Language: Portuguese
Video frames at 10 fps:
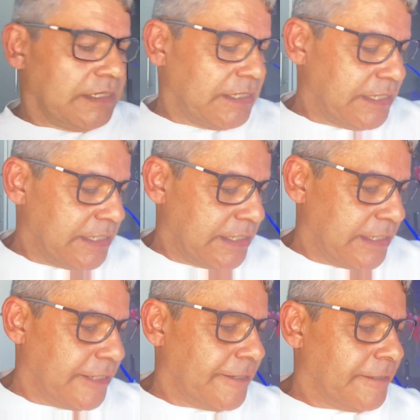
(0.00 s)

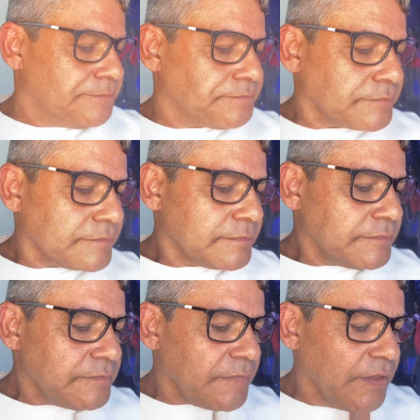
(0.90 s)
É,
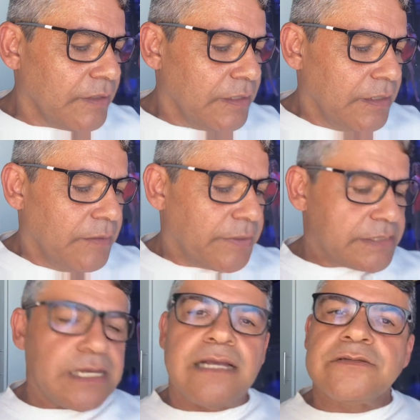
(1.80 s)

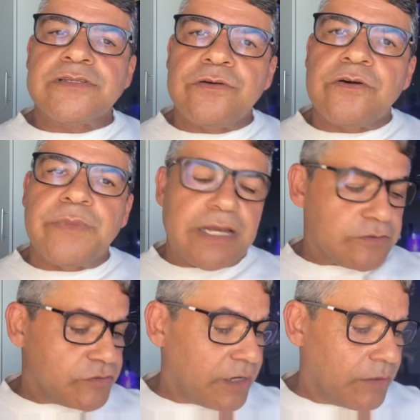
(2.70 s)
prezado senhor
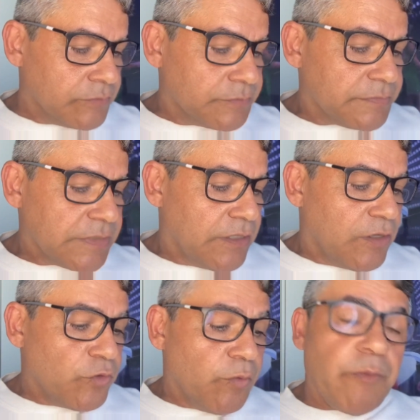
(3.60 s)
Roberto, shalom.
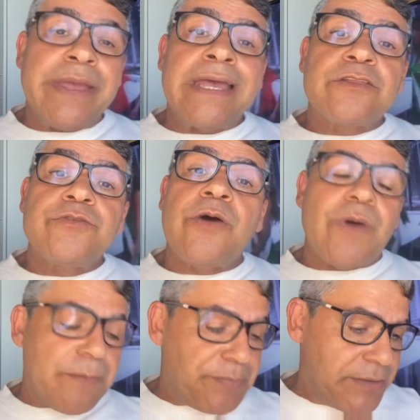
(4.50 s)
No momento,
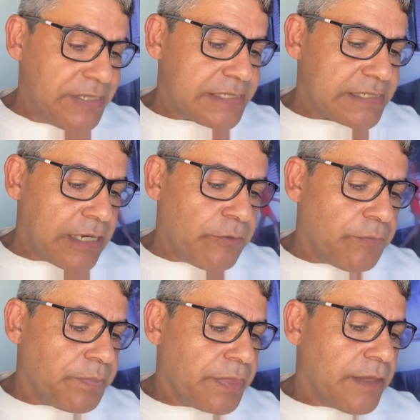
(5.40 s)
não há
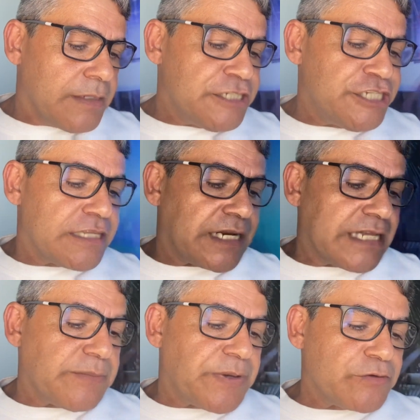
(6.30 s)
permissão de
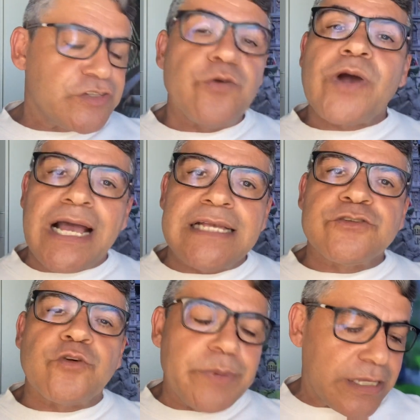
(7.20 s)
entrada para o seu
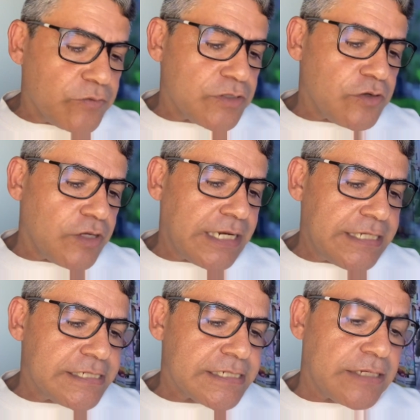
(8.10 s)
caso, cobertura
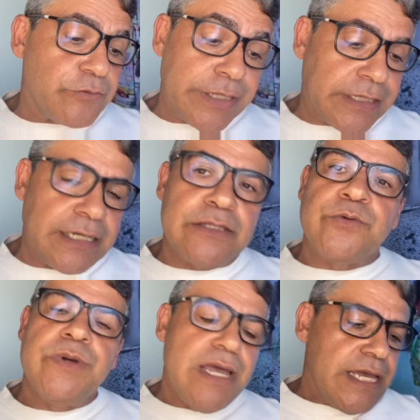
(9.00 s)
jornalística. No
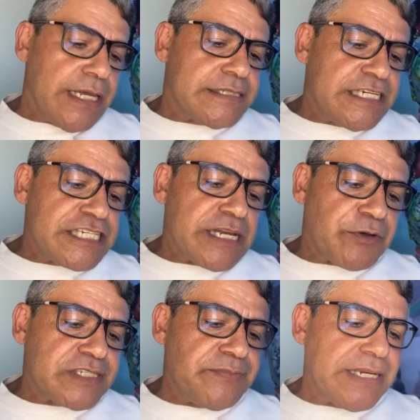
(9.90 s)
entanto, existe a
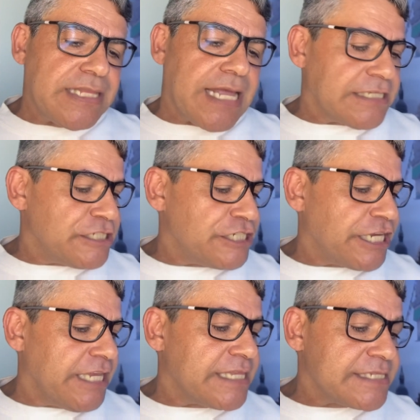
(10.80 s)
possibilidade de
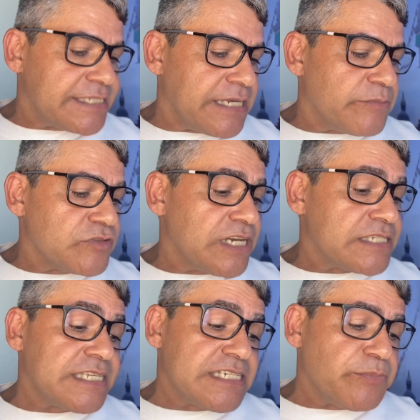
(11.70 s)
que em dezembro já
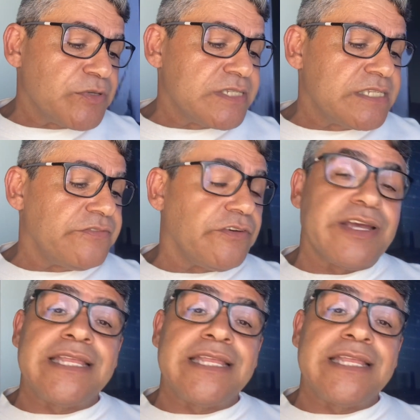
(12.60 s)
seja possível a